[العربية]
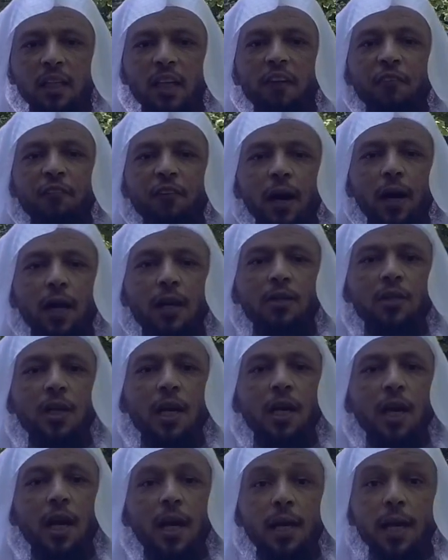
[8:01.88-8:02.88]
تفعل
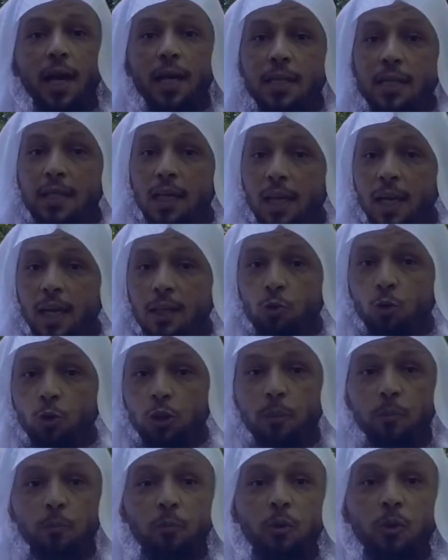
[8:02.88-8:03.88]
شيئا أنت لا
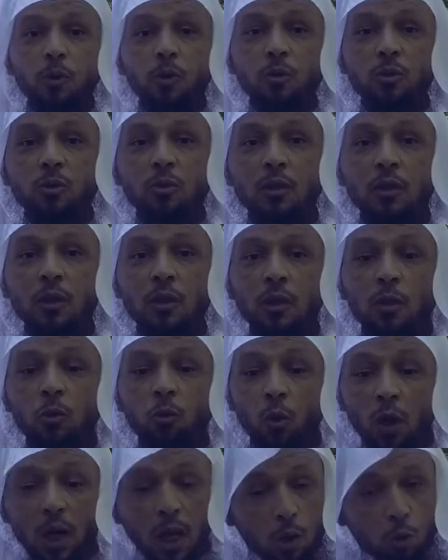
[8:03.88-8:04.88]
تحبه
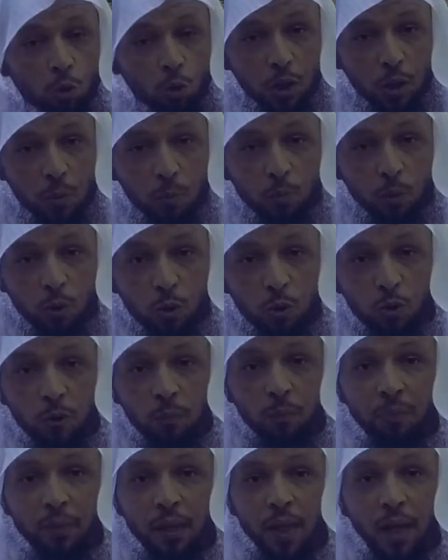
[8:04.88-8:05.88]
ولا تحب
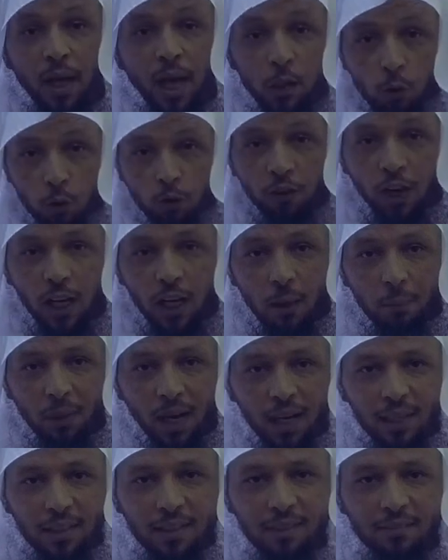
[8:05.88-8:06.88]
أن يفعل
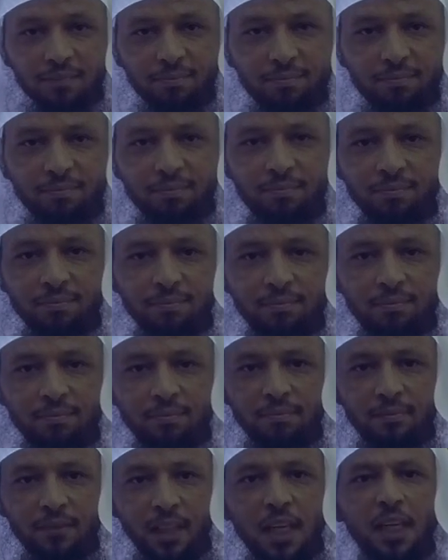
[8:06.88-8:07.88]
معك
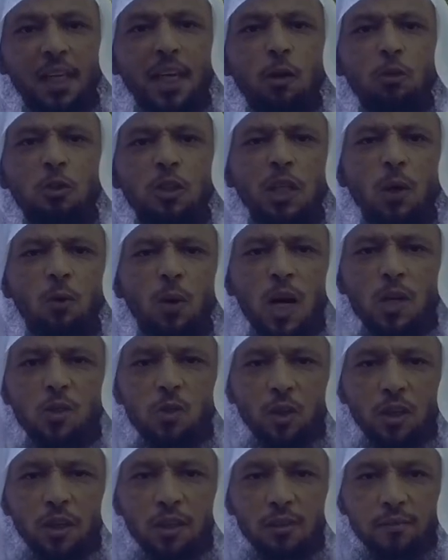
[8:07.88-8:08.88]
إنه
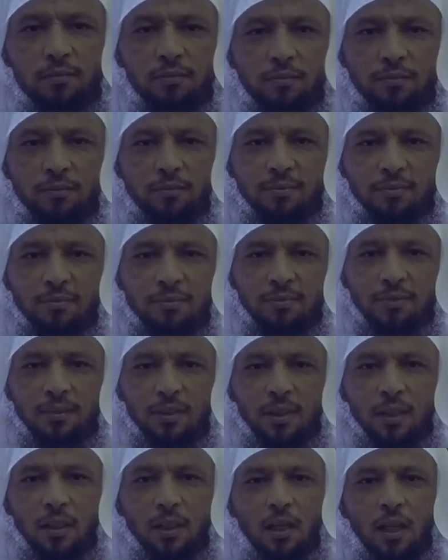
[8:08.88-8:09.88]
التوازن
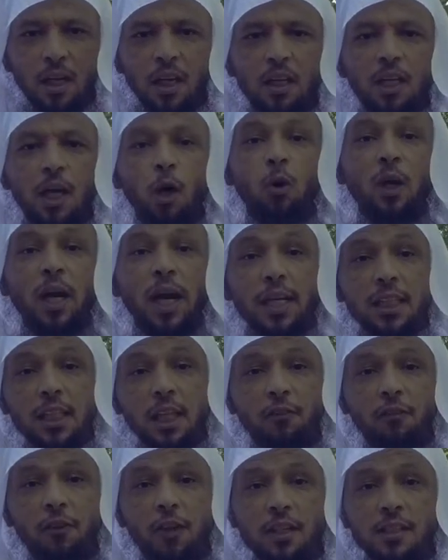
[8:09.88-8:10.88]
إنه
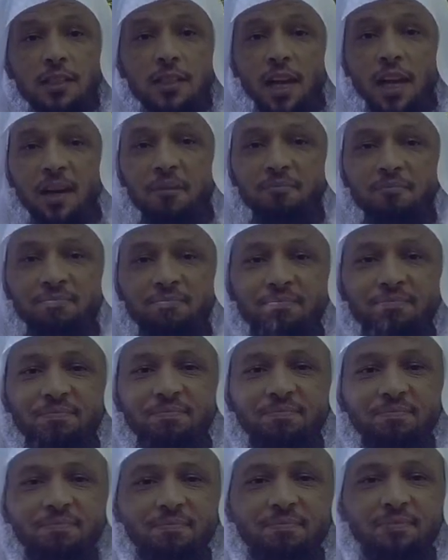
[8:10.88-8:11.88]
العدل في الإسلام
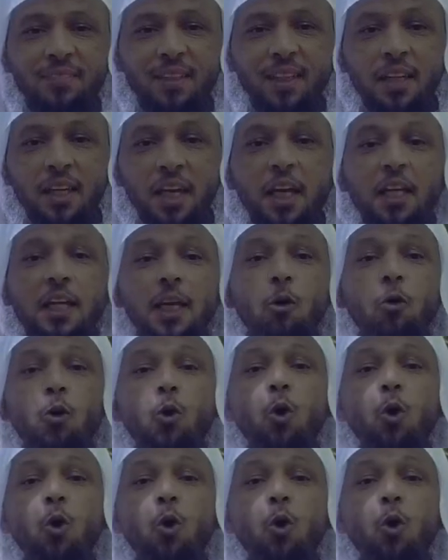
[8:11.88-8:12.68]
إنه